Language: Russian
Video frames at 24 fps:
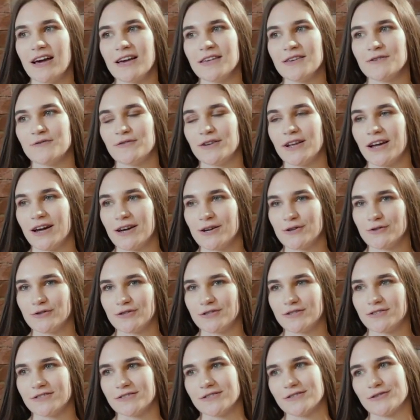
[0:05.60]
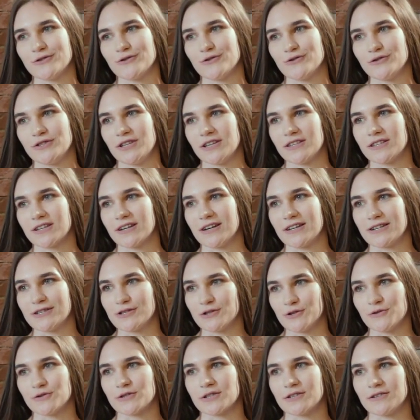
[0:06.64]
я являюсь э, студенткой
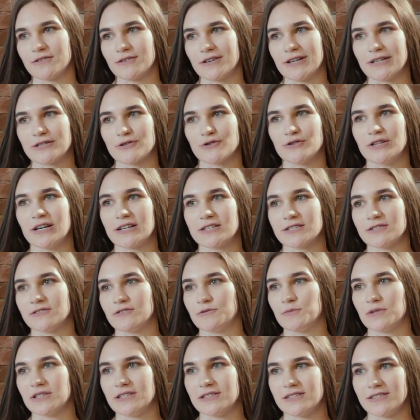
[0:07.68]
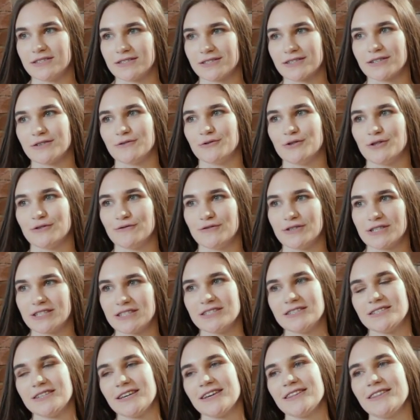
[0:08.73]
Ростовского государственного медицинского
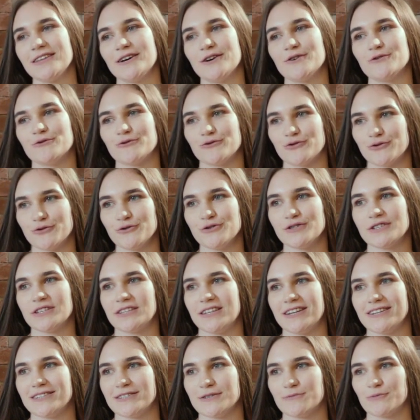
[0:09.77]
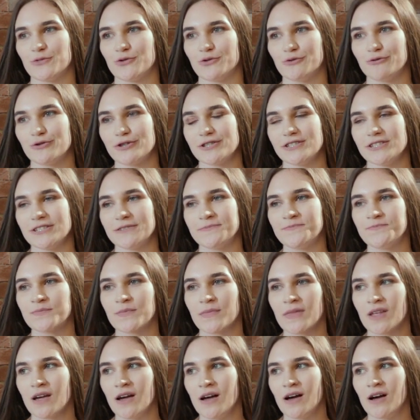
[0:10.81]
университета, учусь на третьем курсе.
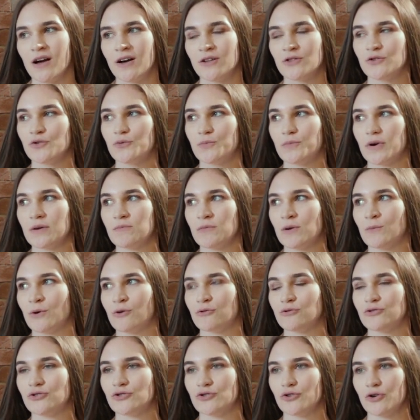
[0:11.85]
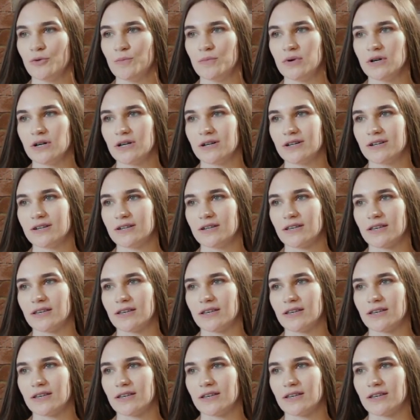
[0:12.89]
Ну, помимо учебы,